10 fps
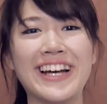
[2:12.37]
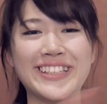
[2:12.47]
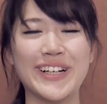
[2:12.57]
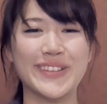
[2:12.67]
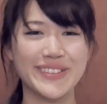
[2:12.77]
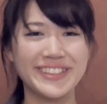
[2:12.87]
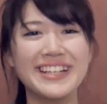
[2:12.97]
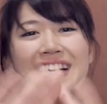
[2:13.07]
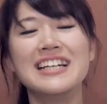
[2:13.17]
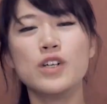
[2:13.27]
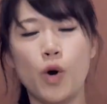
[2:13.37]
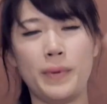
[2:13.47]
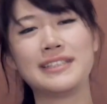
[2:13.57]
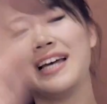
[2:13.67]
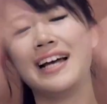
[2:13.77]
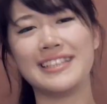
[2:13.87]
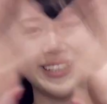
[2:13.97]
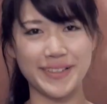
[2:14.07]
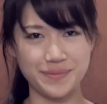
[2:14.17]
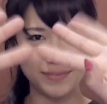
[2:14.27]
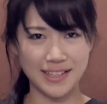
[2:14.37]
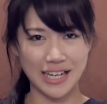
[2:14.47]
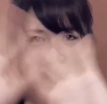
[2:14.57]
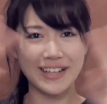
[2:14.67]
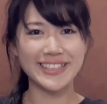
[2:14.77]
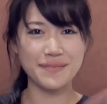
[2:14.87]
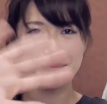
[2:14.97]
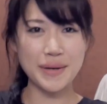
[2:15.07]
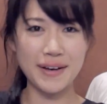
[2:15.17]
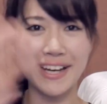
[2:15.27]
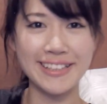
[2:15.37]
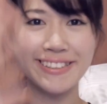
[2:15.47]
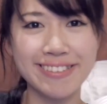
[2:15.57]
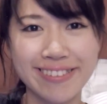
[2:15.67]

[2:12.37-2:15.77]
那就我们下一集见，很快见，拜拜！